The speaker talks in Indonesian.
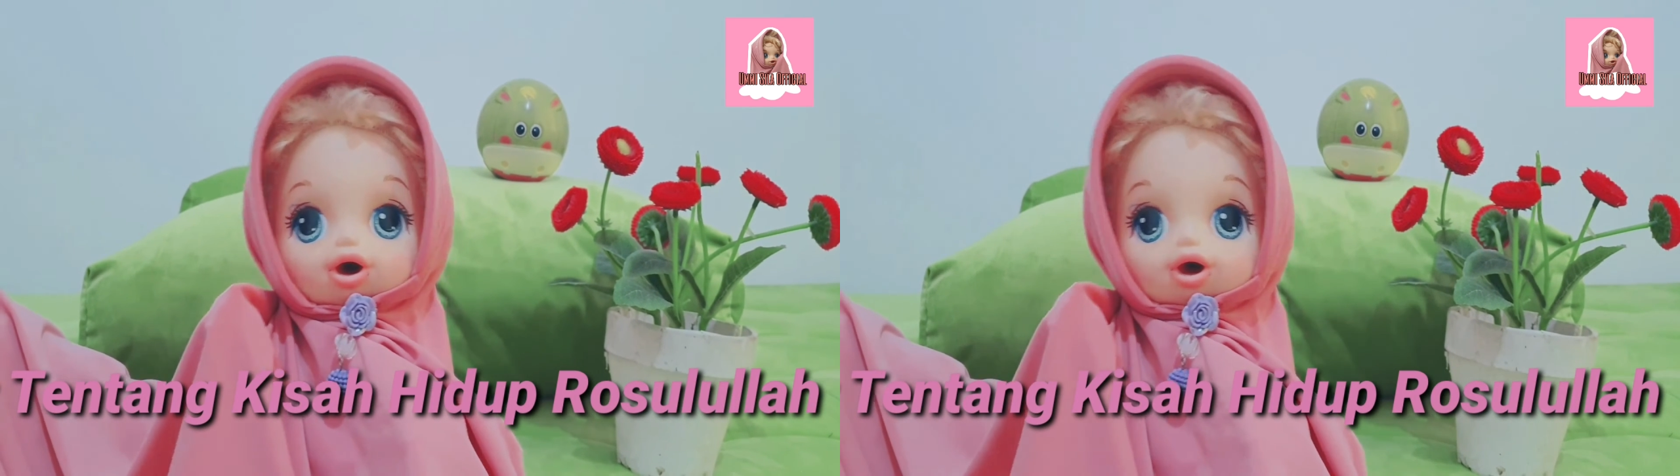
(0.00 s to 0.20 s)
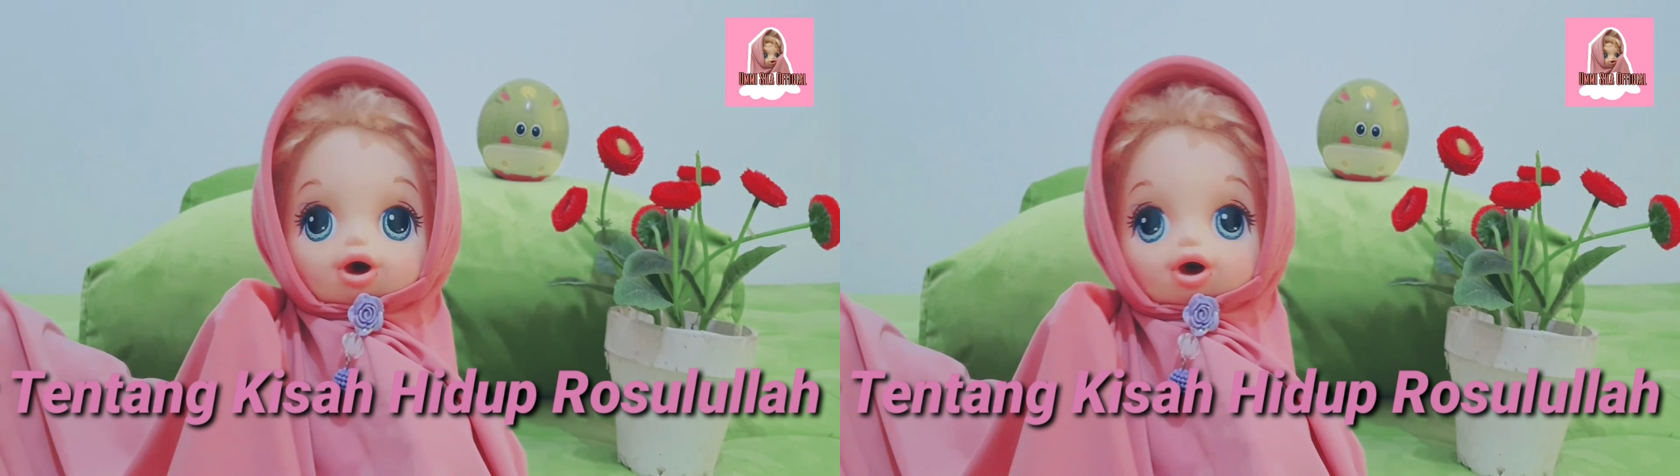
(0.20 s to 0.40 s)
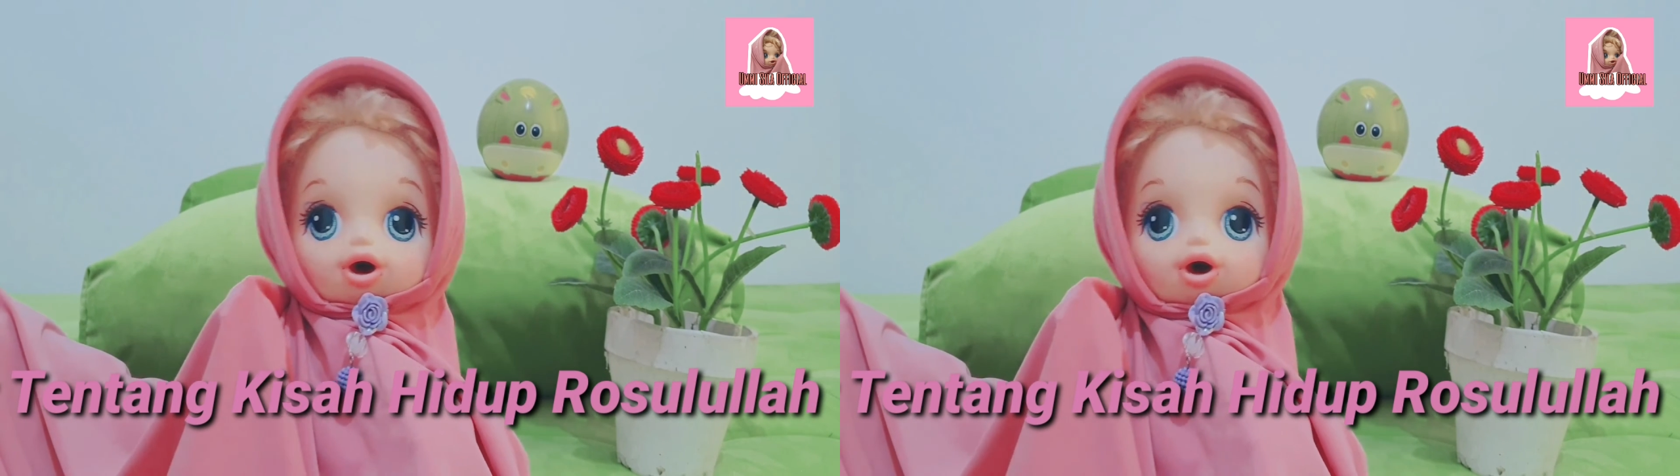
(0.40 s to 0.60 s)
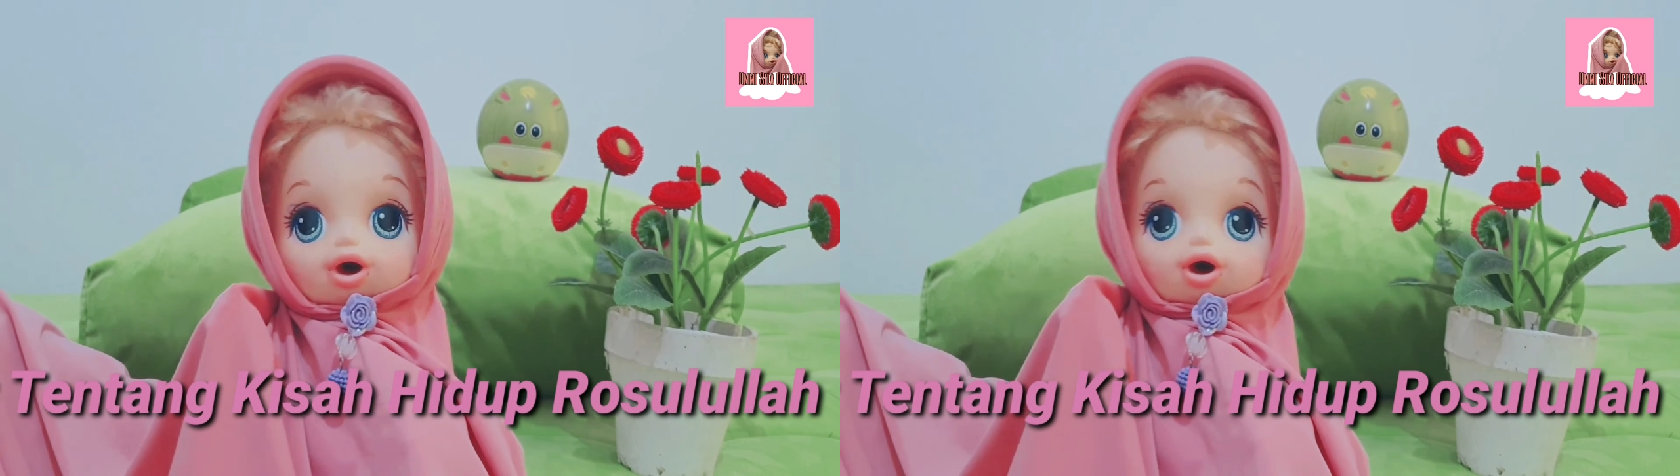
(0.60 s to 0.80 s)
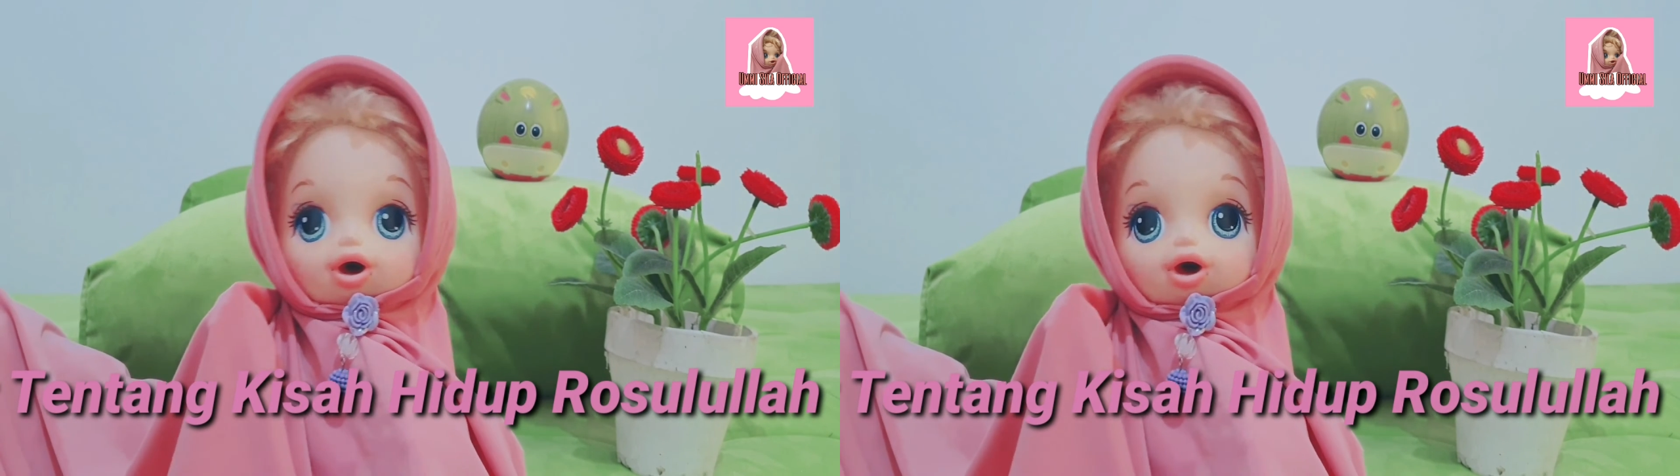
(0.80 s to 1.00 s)

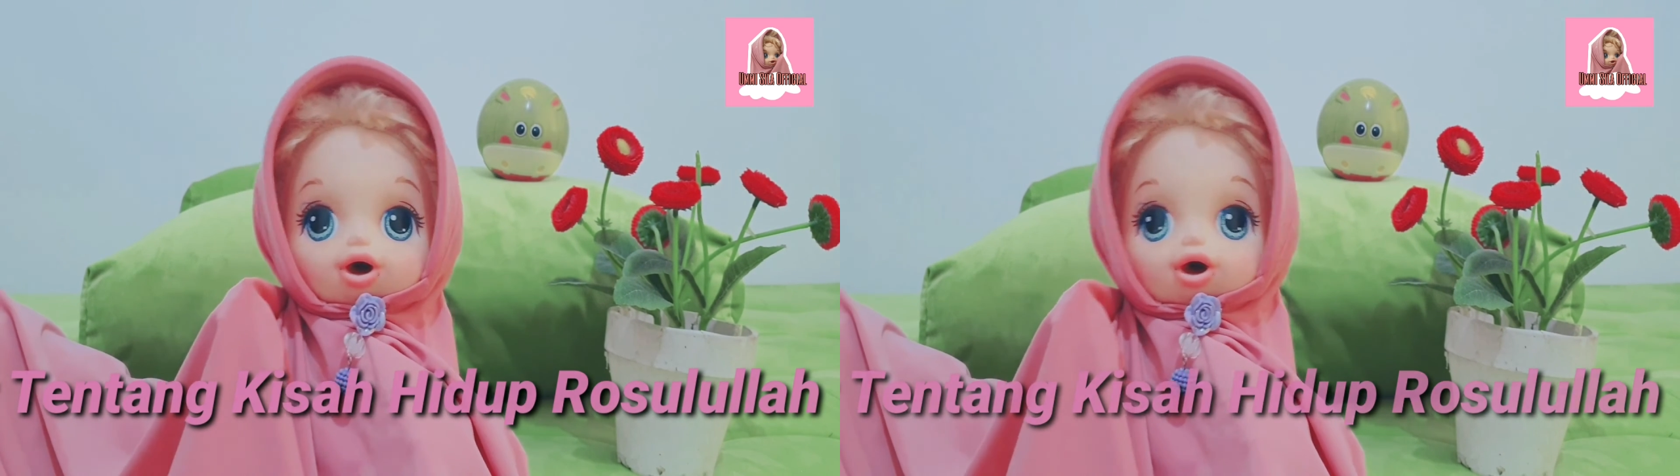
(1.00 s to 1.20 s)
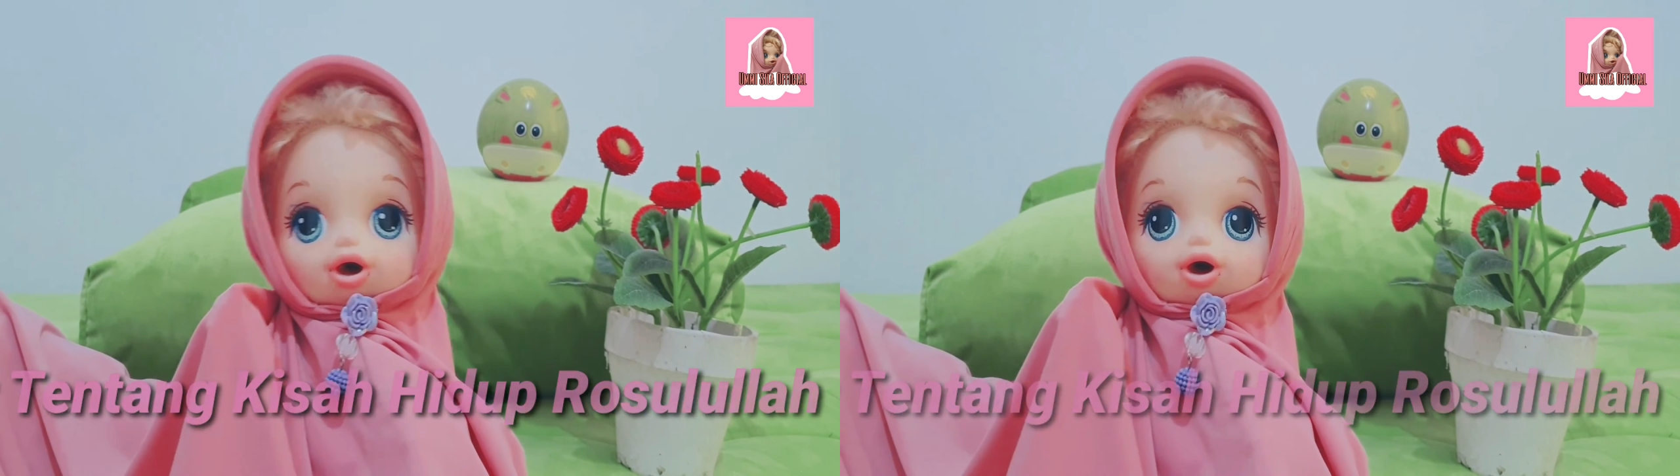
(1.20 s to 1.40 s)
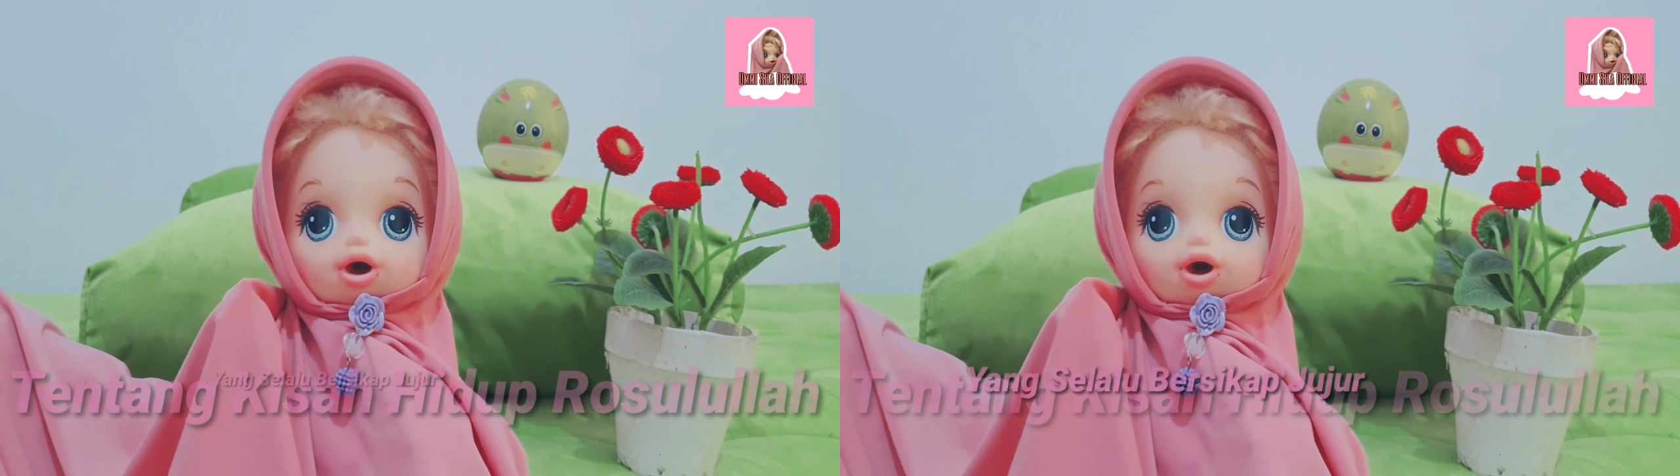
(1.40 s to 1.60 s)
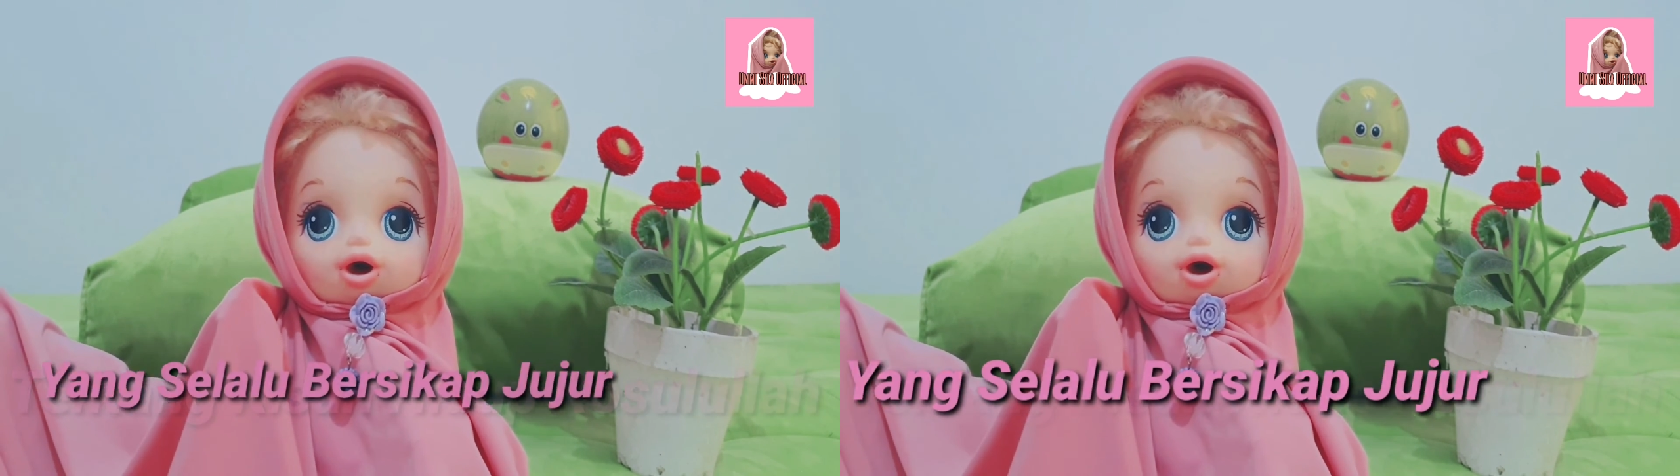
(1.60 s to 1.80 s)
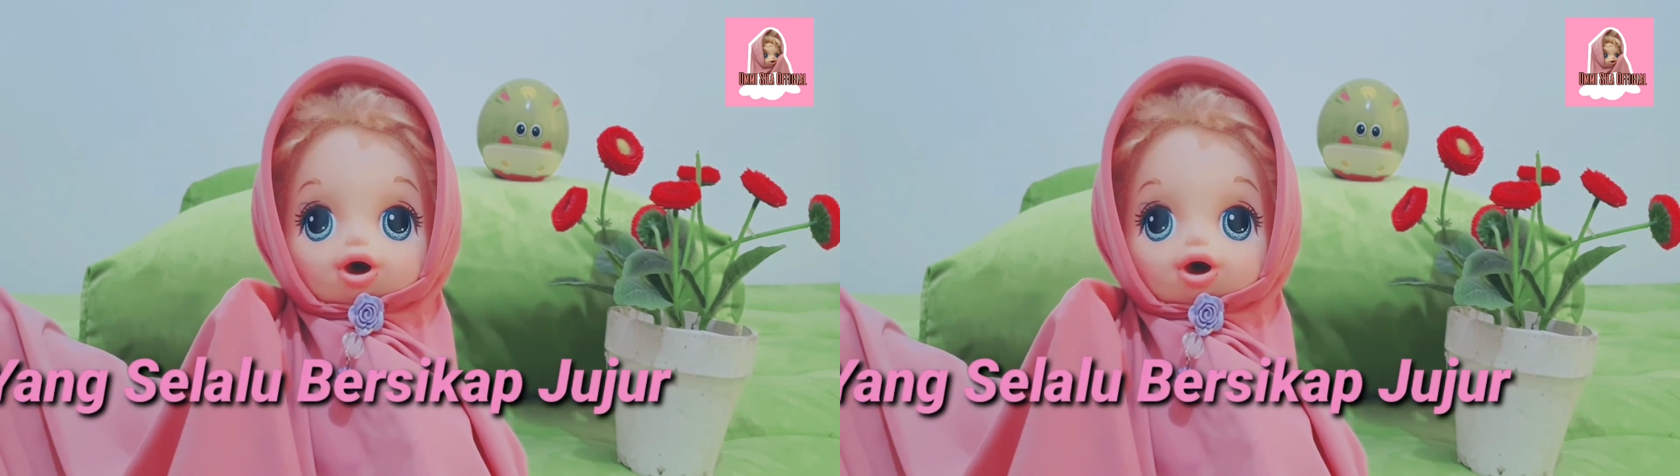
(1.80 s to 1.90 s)
Shallallahu Alaihi Wasallam